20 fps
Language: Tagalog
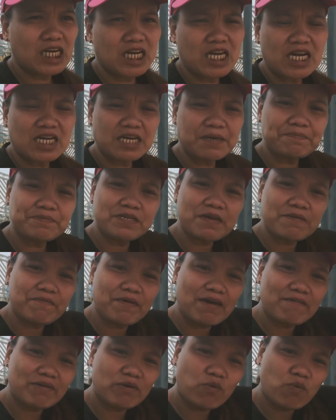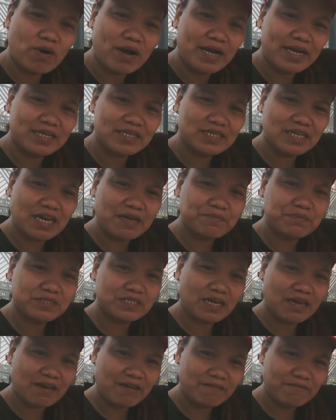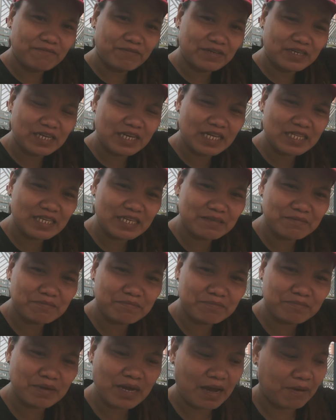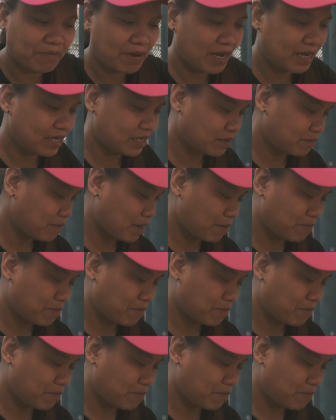Kaya keep safe everyone, keep safe. Hindi natin habain ng